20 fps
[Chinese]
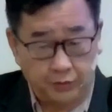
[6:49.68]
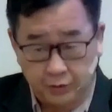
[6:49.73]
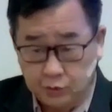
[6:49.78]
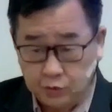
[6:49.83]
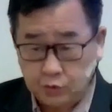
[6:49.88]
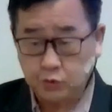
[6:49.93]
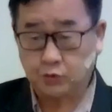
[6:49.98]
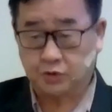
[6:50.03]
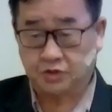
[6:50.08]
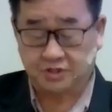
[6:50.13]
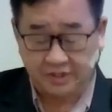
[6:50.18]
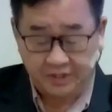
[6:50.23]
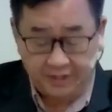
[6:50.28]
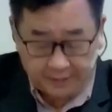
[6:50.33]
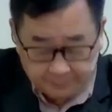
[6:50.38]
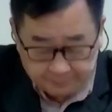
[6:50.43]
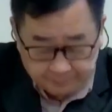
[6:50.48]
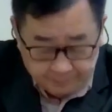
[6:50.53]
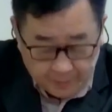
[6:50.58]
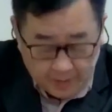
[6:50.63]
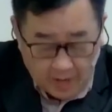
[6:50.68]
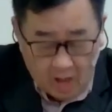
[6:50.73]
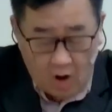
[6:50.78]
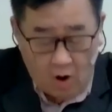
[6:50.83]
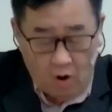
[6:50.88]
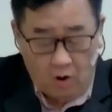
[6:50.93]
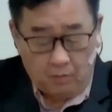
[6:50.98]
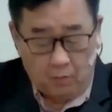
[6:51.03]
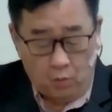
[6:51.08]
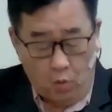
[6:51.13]
柱指引，
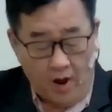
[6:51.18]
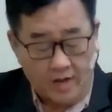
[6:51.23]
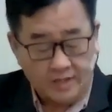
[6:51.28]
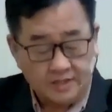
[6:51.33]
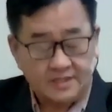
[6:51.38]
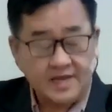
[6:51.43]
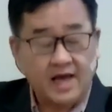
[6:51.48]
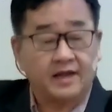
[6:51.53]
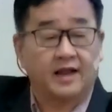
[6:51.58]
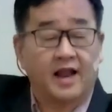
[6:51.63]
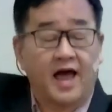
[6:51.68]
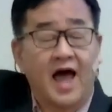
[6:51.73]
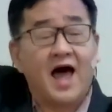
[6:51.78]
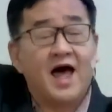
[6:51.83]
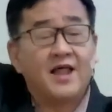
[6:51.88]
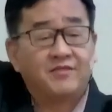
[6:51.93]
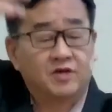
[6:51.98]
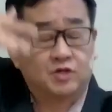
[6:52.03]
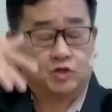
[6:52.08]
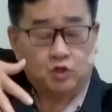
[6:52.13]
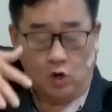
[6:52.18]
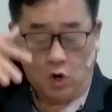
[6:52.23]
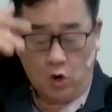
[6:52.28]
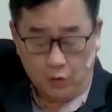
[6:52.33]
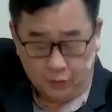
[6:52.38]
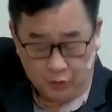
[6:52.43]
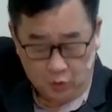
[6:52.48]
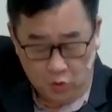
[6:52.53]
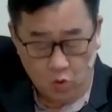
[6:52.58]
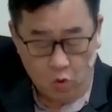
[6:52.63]
晚上暗的时候
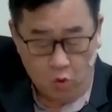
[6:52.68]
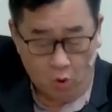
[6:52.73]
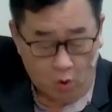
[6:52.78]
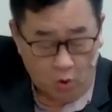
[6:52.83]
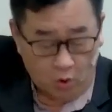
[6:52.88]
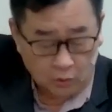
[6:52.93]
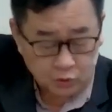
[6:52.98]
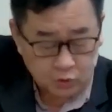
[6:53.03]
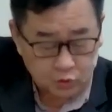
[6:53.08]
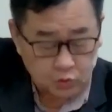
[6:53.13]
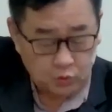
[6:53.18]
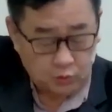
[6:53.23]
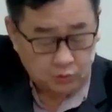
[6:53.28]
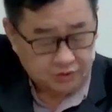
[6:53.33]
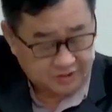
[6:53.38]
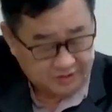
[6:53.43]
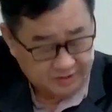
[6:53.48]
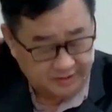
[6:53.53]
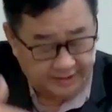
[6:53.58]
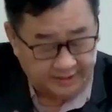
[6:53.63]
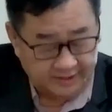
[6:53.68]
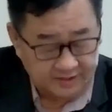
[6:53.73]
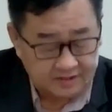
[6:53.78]
有火柱指引。